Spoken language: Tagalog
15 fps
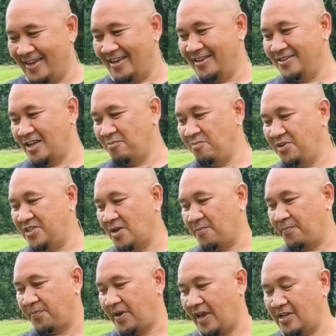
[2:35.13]
Yan ang John
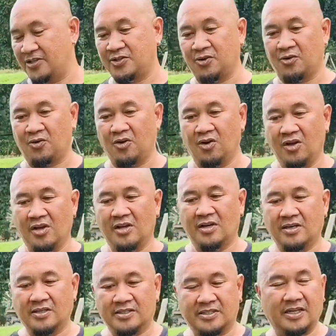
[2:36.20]
Bishop Kelso
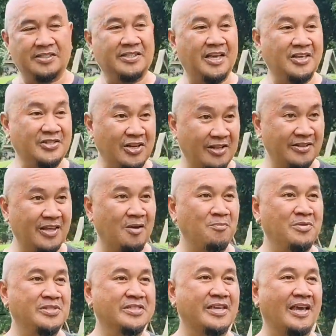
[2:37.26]
sa Cecil
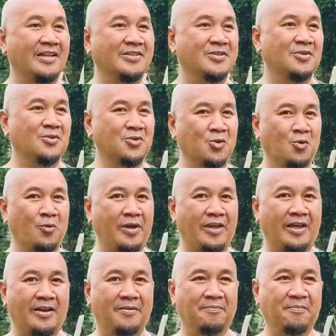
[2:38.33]
Davis Kelso.
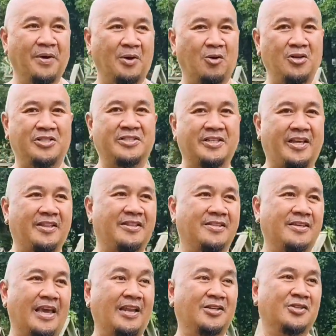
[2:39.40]
Two-way yan. Pero straight
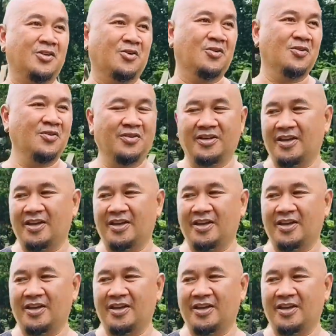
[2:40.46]
Kelso.